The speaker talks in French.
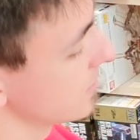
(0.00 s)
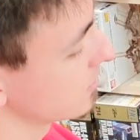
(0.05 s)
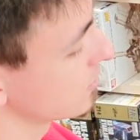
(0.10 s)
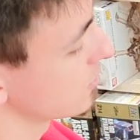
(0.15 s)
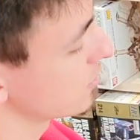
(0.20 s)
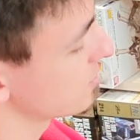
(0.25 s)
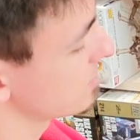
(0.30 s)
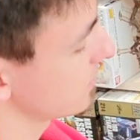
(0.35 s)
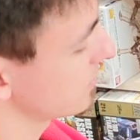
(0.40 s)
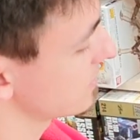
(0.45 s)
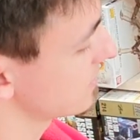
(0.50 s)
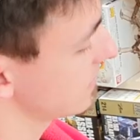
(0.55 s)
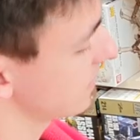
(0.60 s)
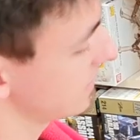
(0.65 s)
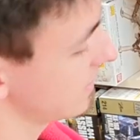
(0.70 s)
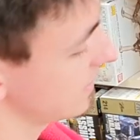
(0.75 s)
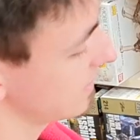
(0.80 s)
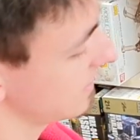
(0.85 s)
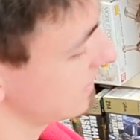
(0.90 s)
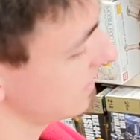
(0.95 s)
ce que je
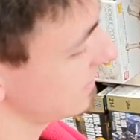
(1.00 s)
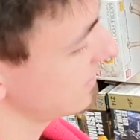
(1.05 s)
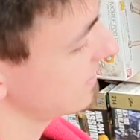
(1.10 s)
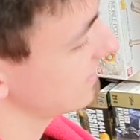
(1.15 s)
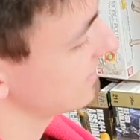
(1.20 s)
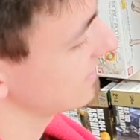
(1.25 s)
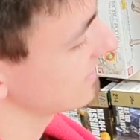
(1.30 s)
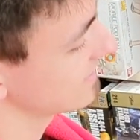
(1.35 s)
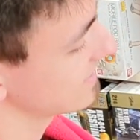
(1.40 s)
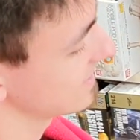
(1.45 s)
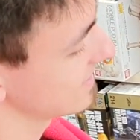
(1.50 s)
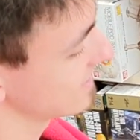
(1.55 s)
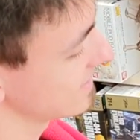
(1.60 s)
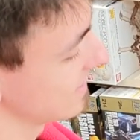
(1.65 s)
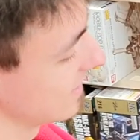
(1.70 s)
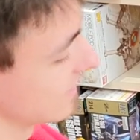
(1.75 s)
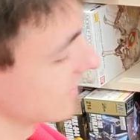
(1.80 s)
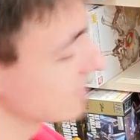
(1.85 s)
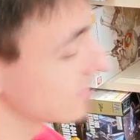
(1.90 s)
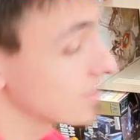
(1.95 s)
pensais, c'est
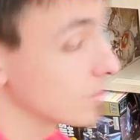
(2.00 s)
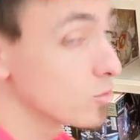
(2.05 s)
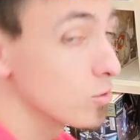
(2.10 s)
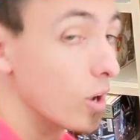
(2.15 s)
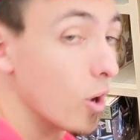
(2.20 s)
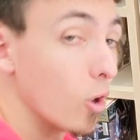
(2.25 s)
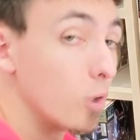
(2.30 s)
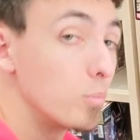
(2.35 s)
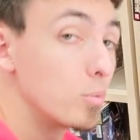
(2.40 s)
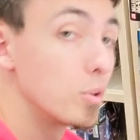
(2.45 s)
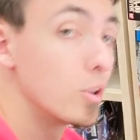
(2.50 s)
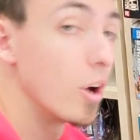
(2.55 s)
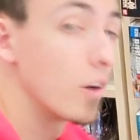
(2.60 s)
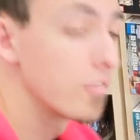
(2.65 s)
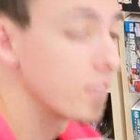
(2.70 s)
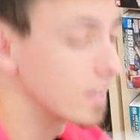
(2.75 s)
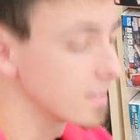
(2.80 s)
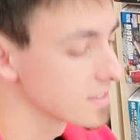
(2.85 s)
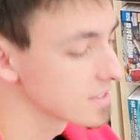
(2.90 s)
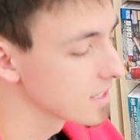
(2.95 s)
ça, c'est du Aaron Blue
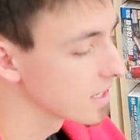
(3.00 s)
fans.